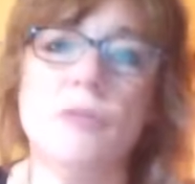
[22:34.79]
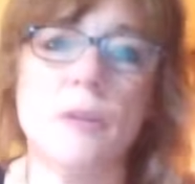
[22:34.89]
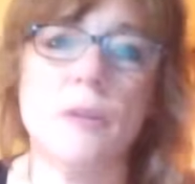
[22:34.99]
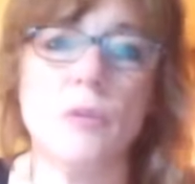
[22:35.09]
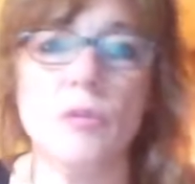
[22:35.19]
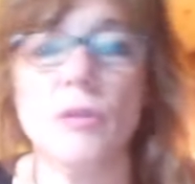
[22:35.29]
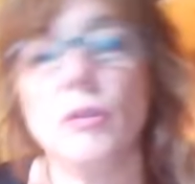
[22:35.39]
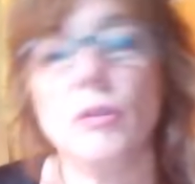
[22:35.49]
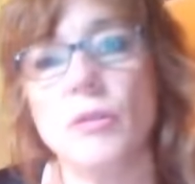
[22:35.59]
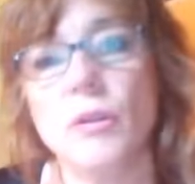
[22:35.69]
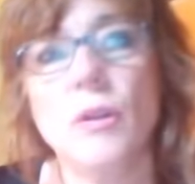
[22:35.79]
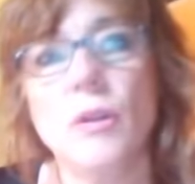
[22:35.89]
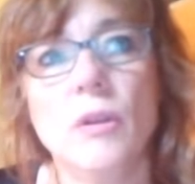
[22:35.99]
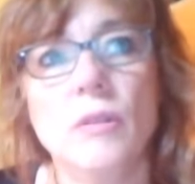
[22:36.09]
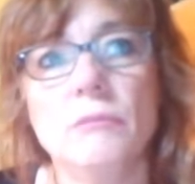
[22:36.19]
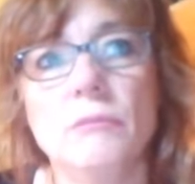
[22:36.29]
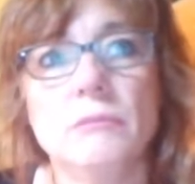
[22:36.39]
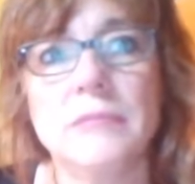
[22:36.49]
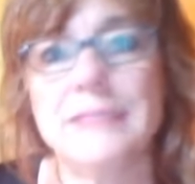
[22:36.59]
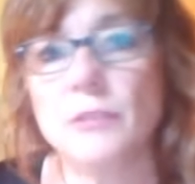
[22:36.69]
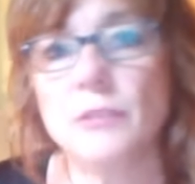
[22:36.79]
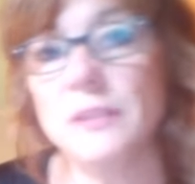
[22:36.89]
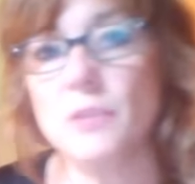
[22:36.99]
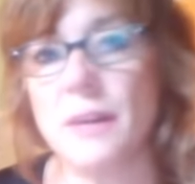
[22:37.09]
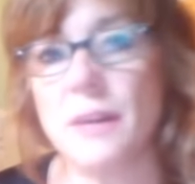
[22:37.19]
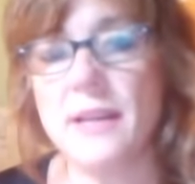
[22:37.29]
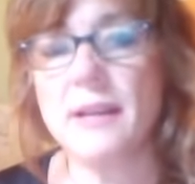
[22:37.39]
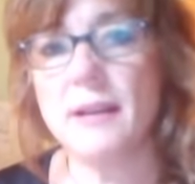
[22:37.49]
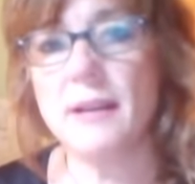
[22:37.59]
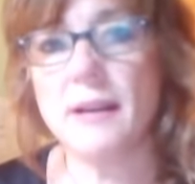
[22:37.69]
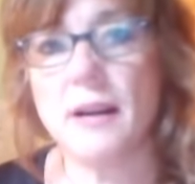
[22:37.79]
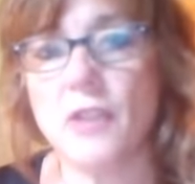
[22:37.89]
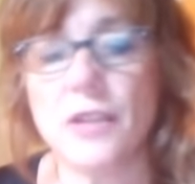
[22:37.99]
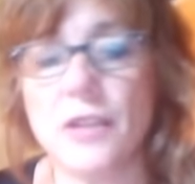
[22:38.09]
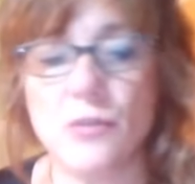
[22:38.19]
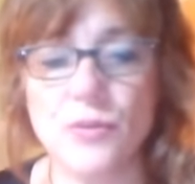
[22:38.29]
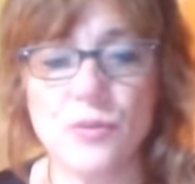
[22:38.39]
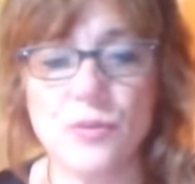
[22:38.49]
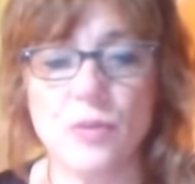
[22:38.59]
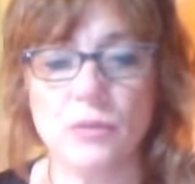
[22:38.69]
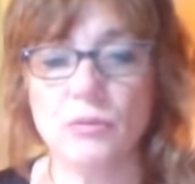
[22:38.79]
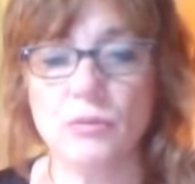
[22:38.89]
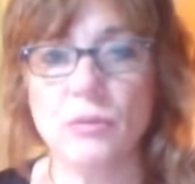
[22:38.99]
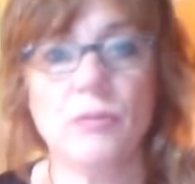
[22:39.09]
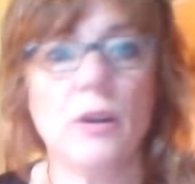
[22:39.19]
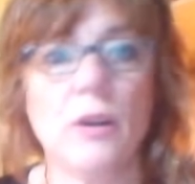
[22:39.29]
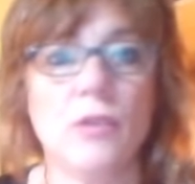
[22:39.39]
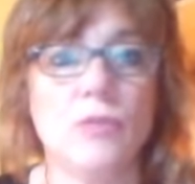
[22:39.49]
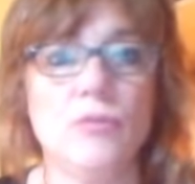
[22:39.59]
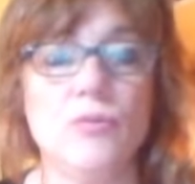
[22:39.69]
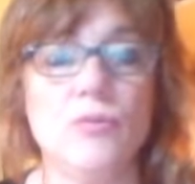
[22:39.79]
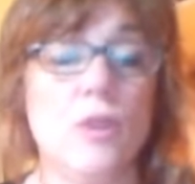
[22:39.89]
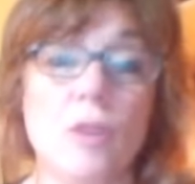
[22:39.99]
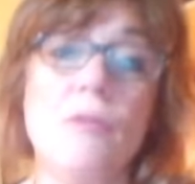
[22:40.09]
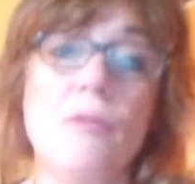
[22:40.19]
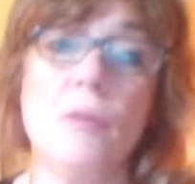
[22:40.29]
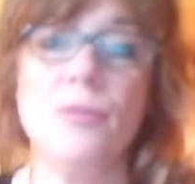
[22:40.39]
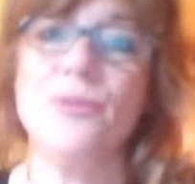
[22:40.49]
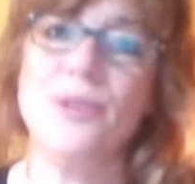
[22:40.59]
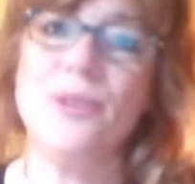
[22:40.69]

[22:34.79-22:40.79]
vraiment bah, c'est comme si je parlais à, un adulte, quoi, donc, enfin un adulte ou un enfant plutôt,